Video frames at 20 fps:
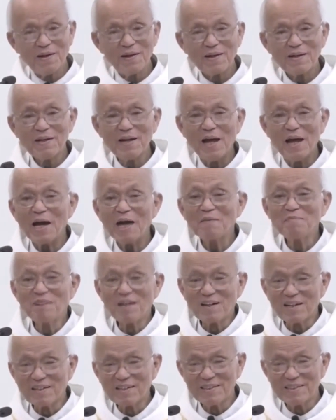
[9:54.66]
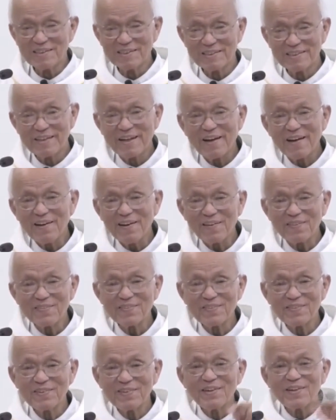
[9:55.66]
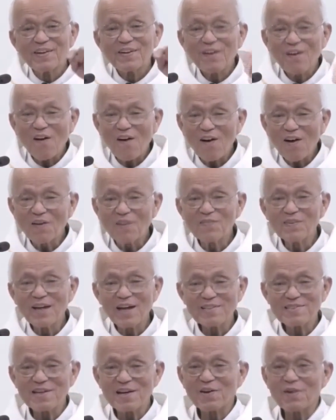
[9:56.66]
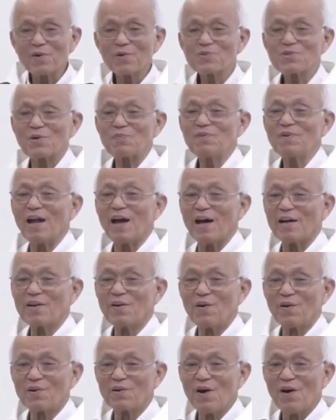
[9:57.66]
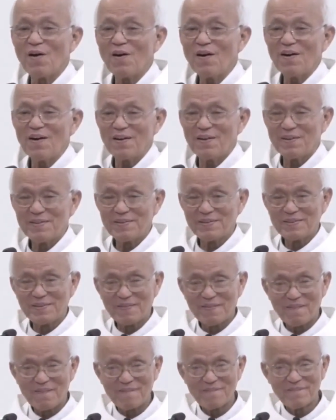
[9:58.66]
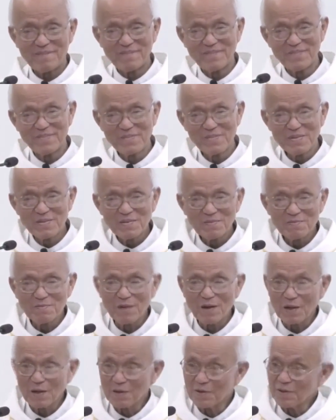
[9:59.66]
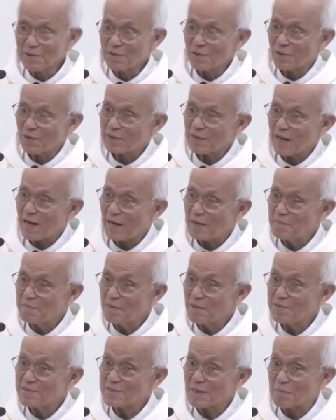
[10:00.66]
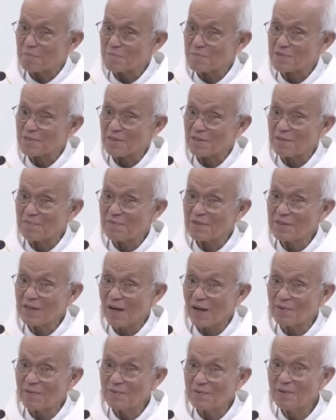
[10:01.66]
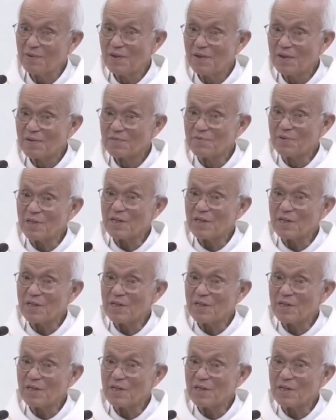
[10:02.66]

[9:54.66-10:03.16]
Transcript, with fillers: để ăn mừng nhớ không có ông Lazaro sống lại ngồi đó và người Do Thái mới sầm xì với nhau vì